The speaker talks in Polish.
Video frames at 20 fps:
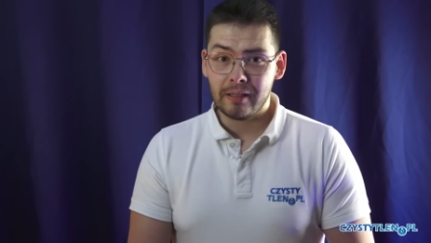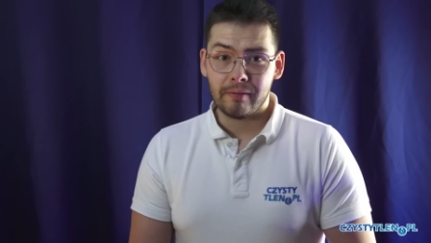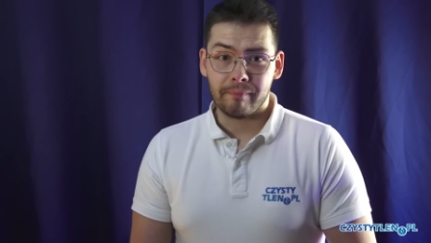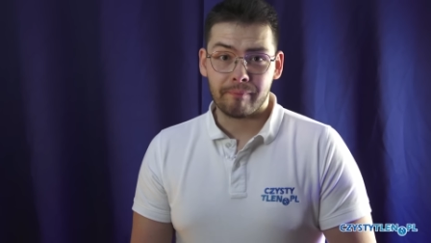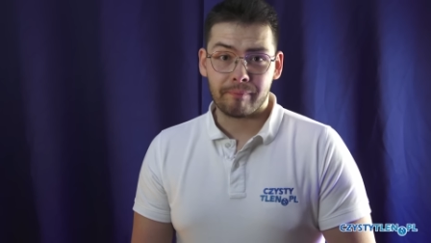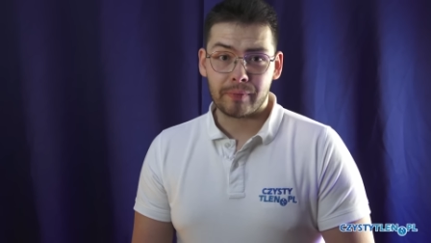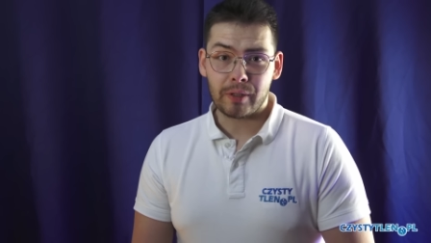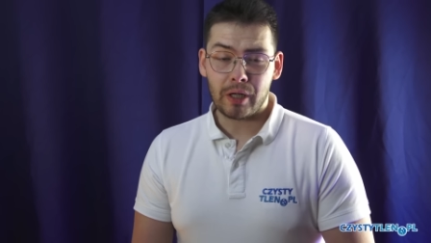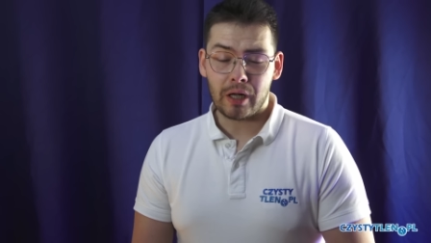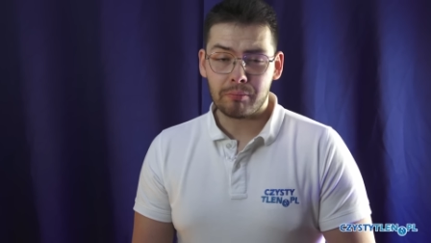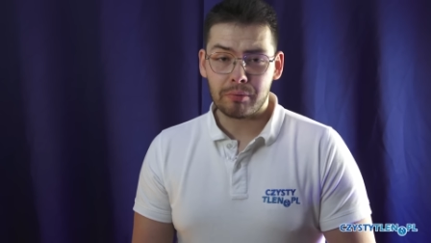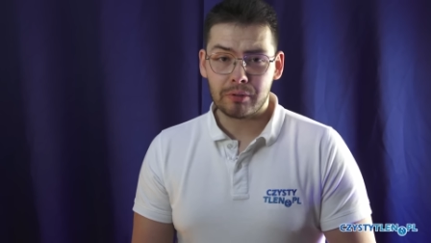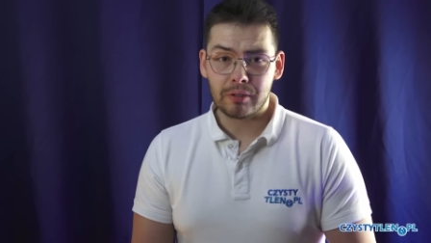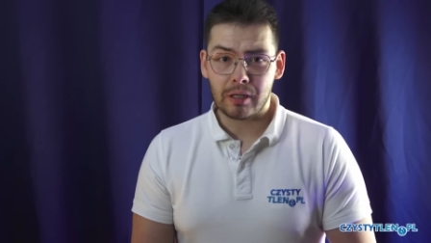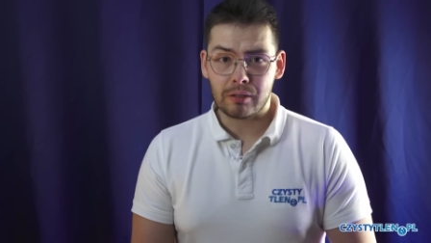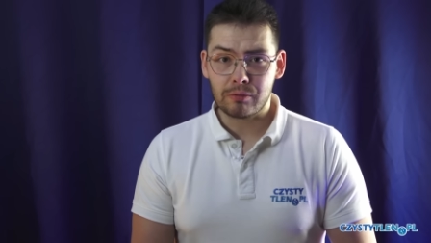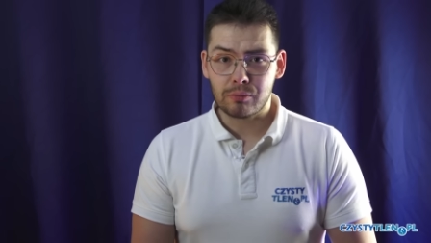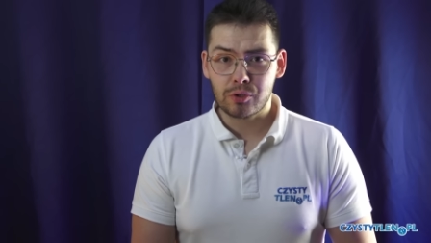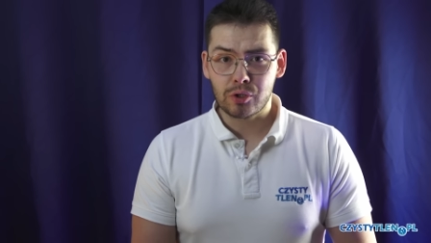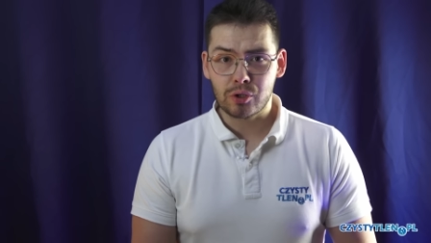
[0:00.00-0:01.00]
No albo
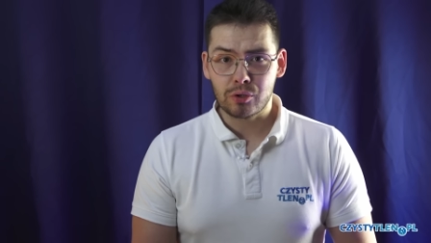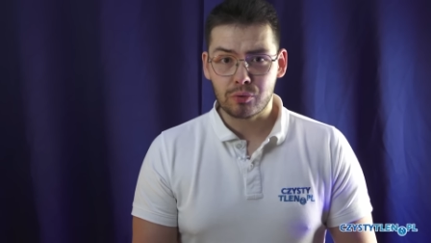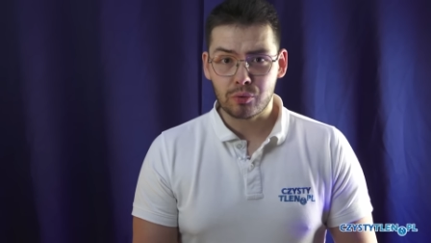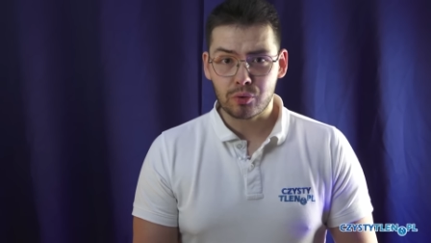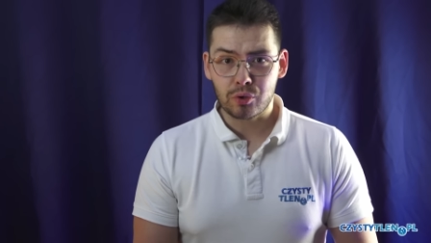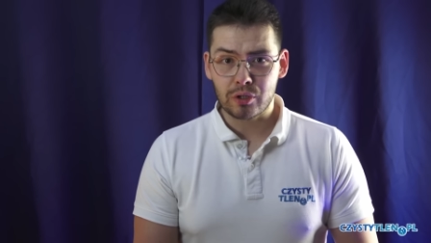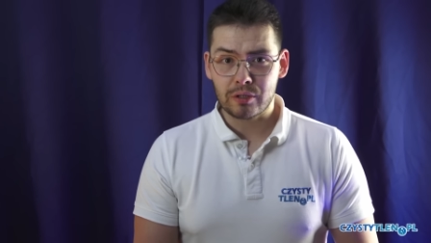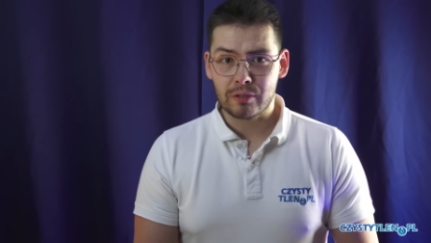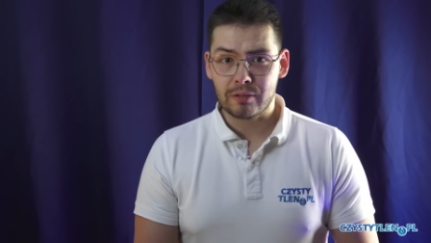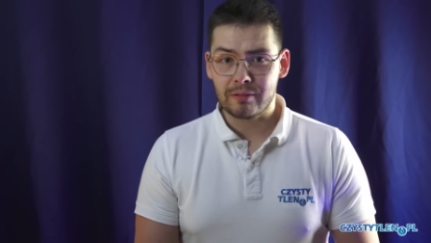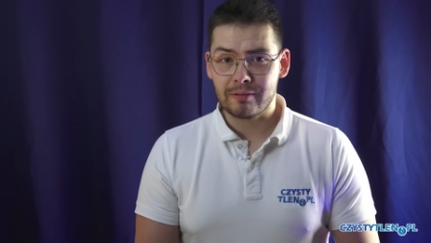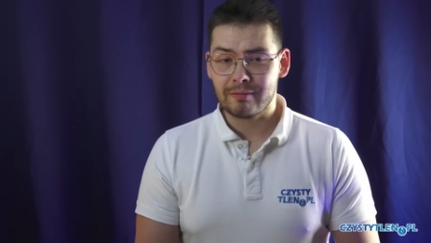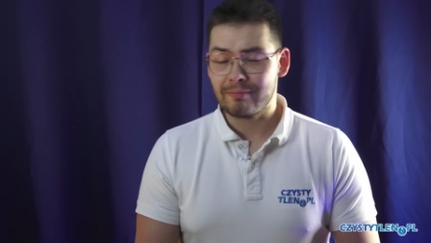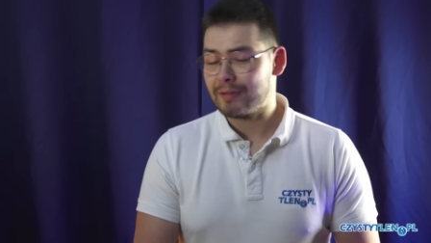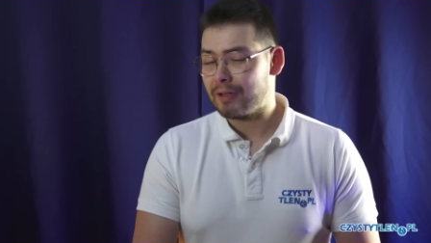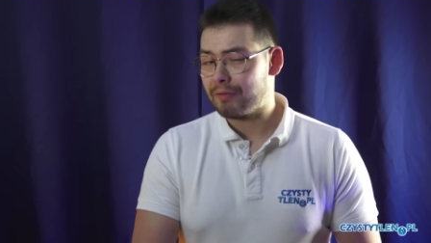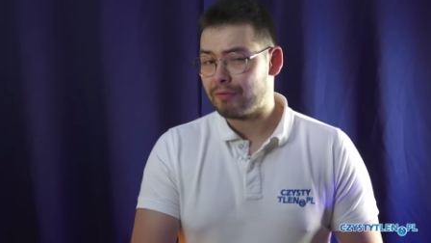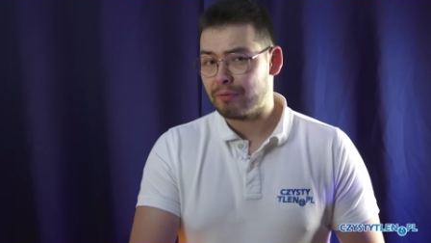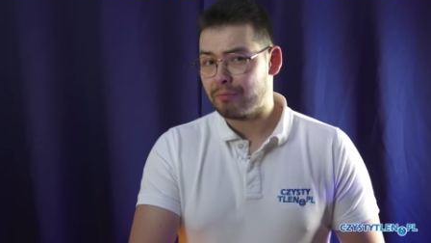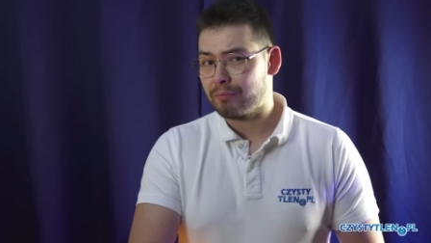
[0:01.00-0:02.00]
dla ludzi, którzy,
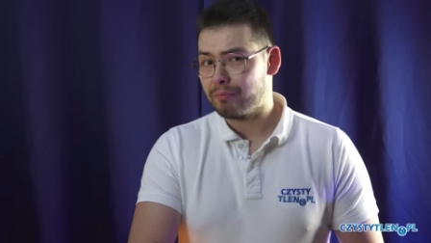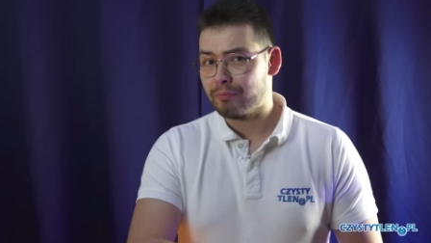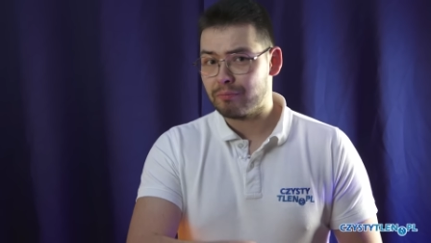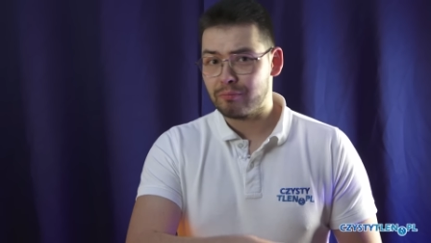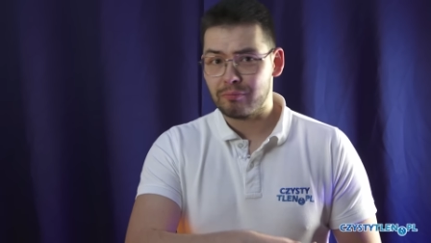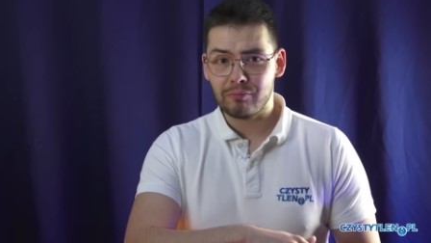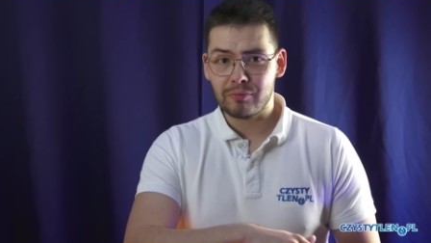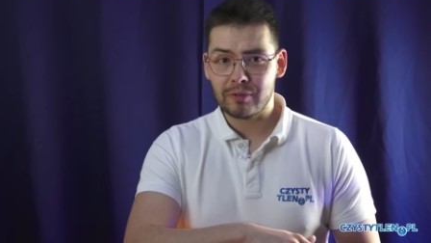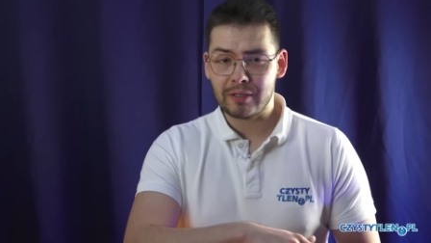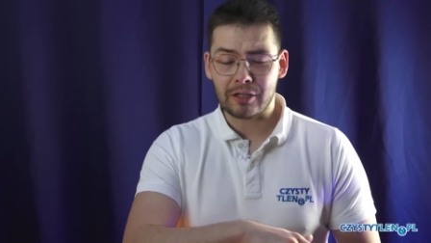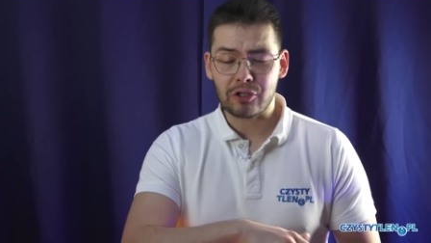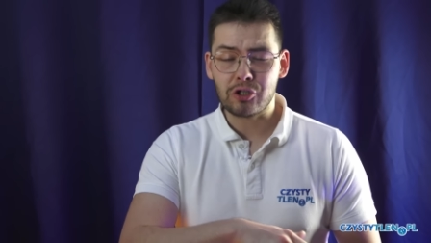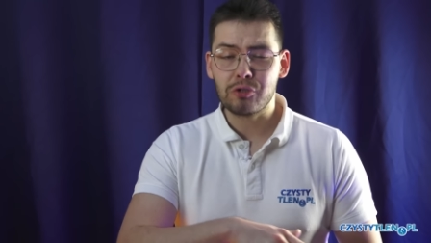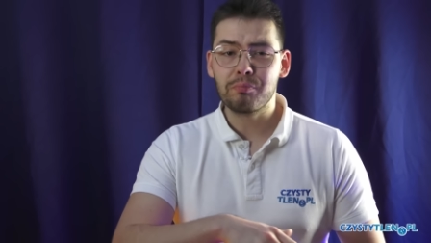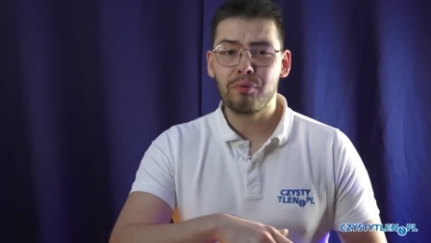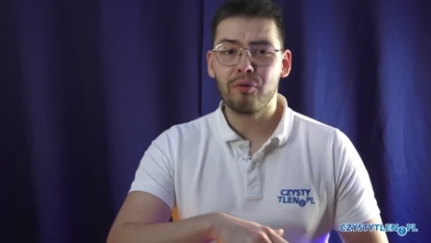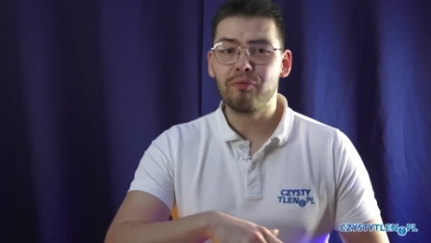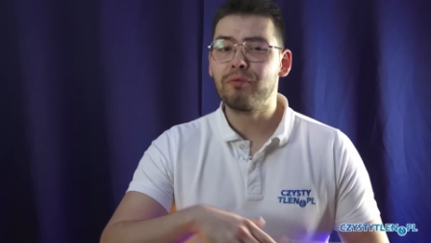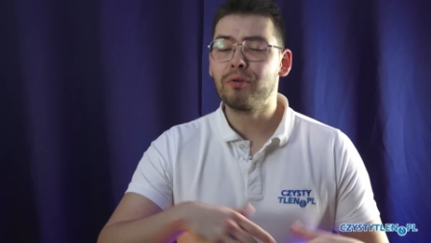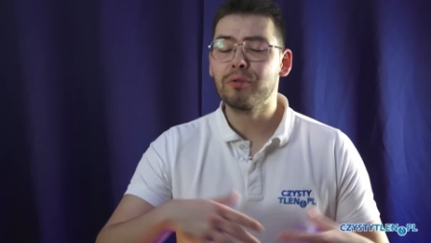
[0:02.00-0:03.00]
nie wiem, z jakichś
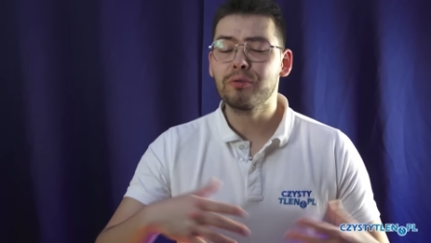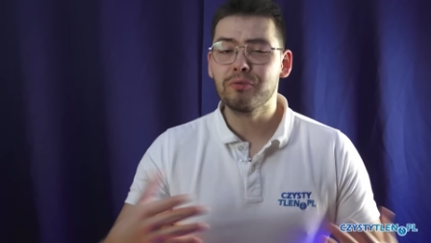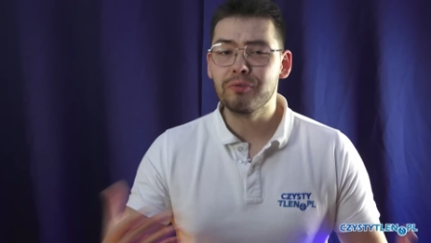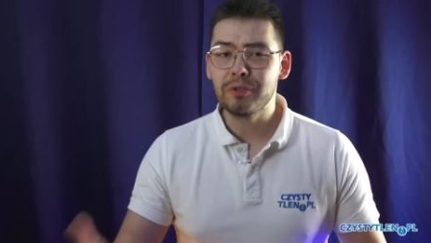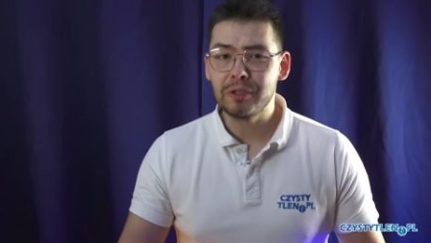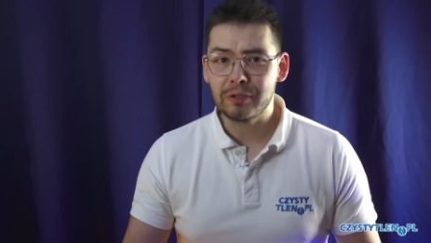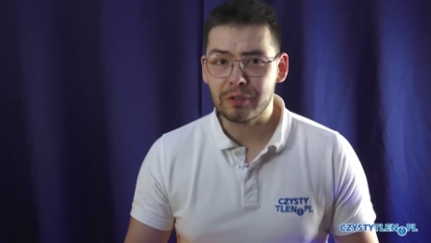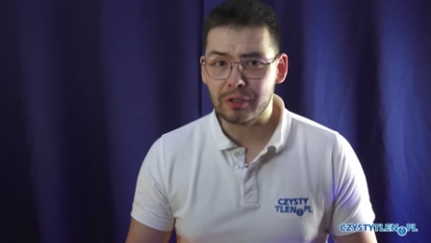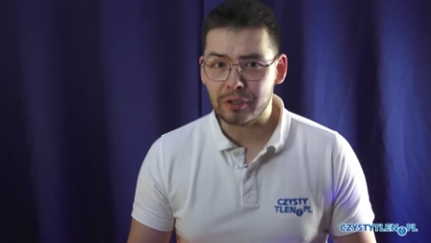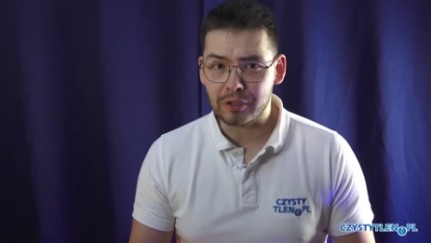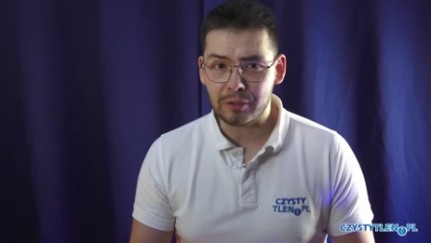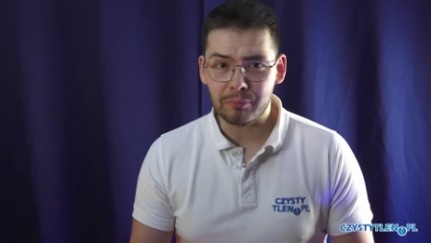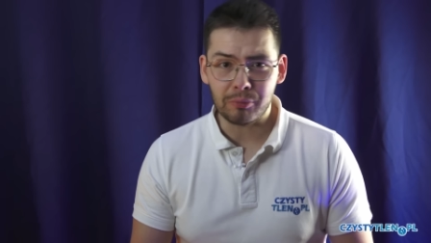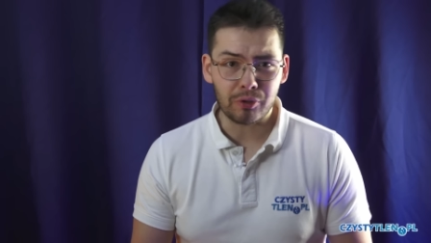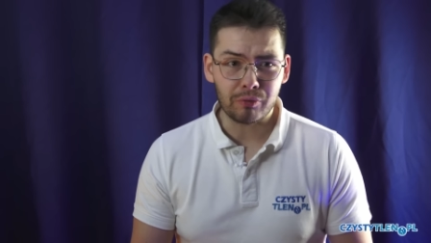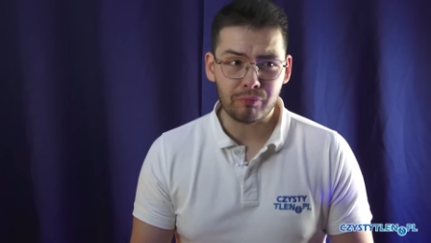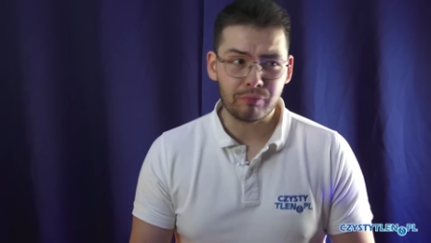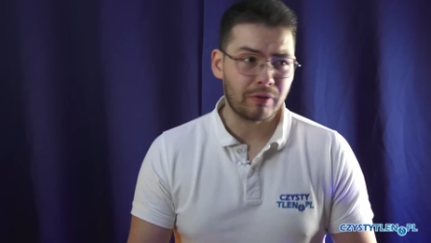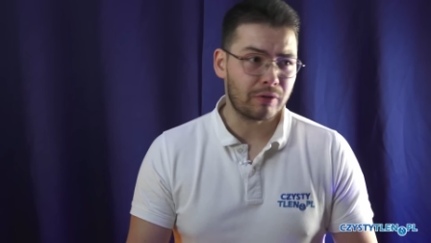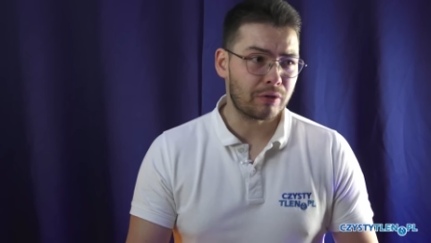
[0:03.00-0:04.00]
powodów innych nie mogą.